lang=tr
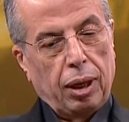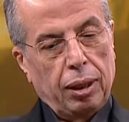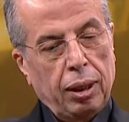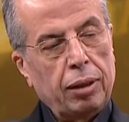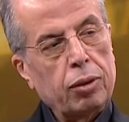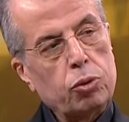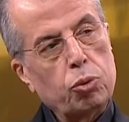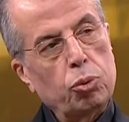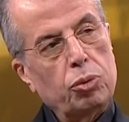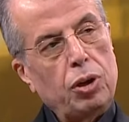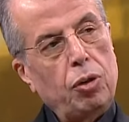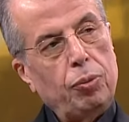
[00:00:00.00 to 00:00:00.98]
Allah
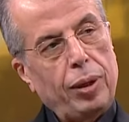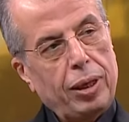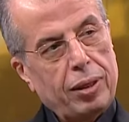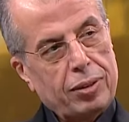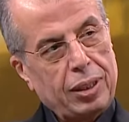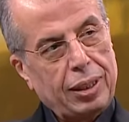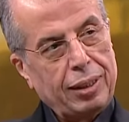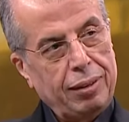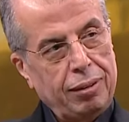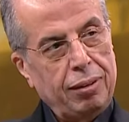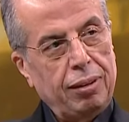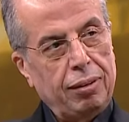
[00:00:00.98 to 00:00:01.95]
Resulü Sevr mağarasına
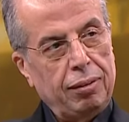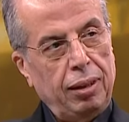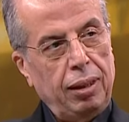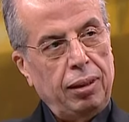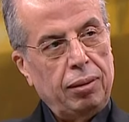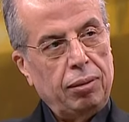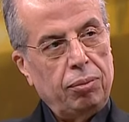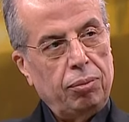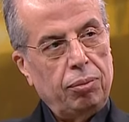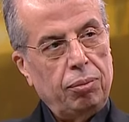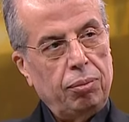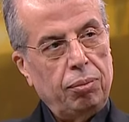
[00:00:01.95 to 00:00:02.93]
gittiğinde
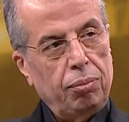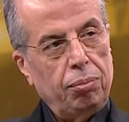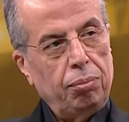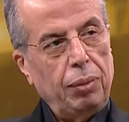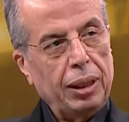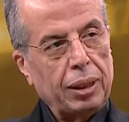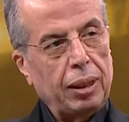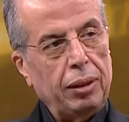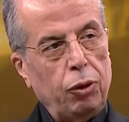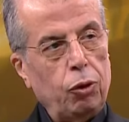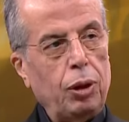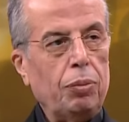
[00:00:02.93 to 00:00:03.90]

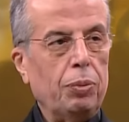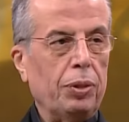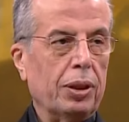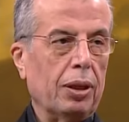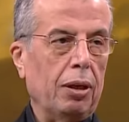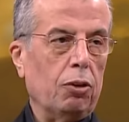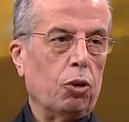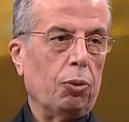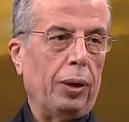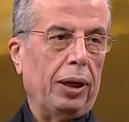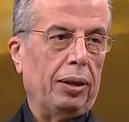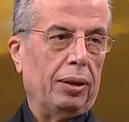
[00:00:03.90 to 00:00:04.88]
Mekke'de önemli bir
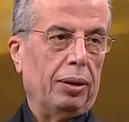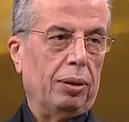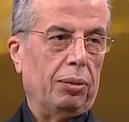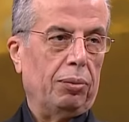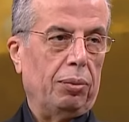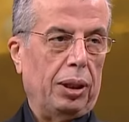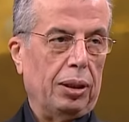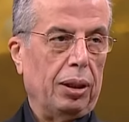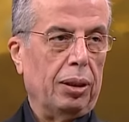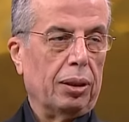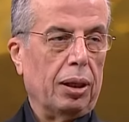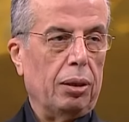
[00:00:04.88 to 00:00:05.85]
gelişme
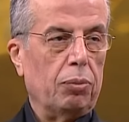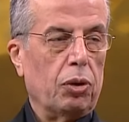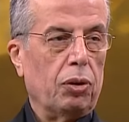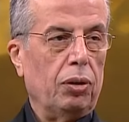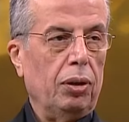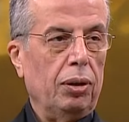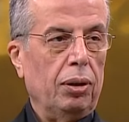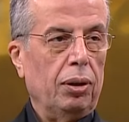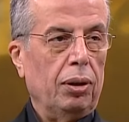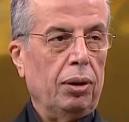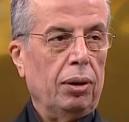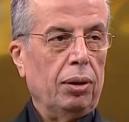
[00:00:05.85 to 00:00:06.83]
meydana gelmişti.
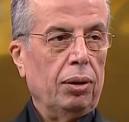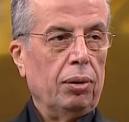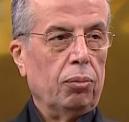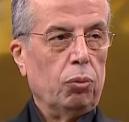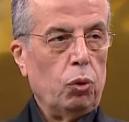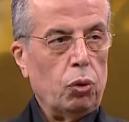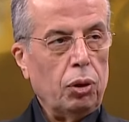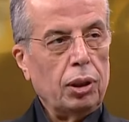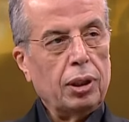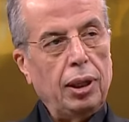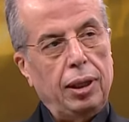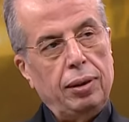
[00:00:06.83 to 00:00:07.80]

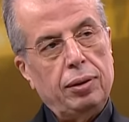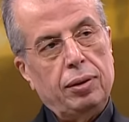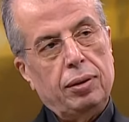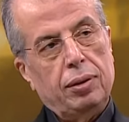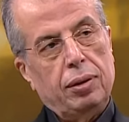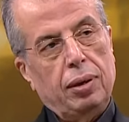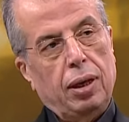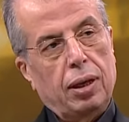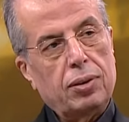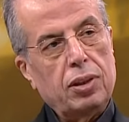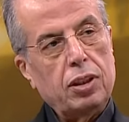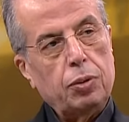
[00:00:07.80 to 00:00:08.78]
Müşrikler
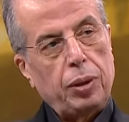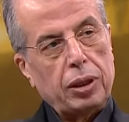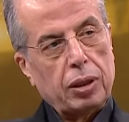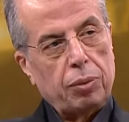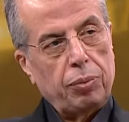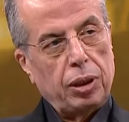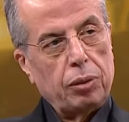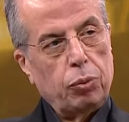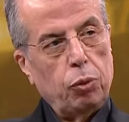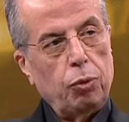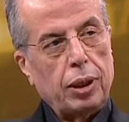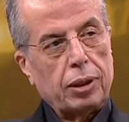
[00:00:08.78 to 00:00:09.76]
Hazreti
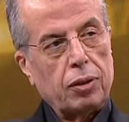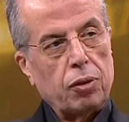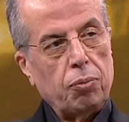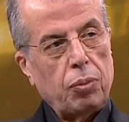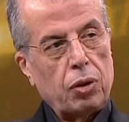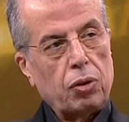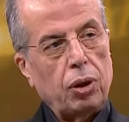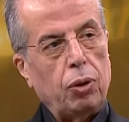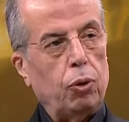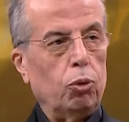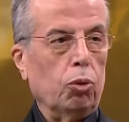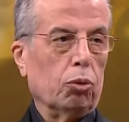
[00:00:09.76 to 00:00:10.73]
Peygamber'i bulmak için
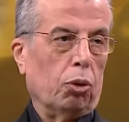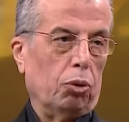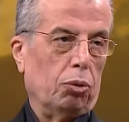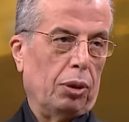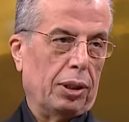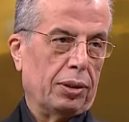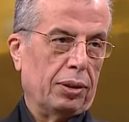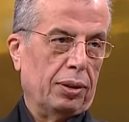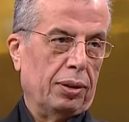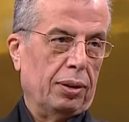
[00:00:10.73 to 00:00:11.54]
başına ödül koydular.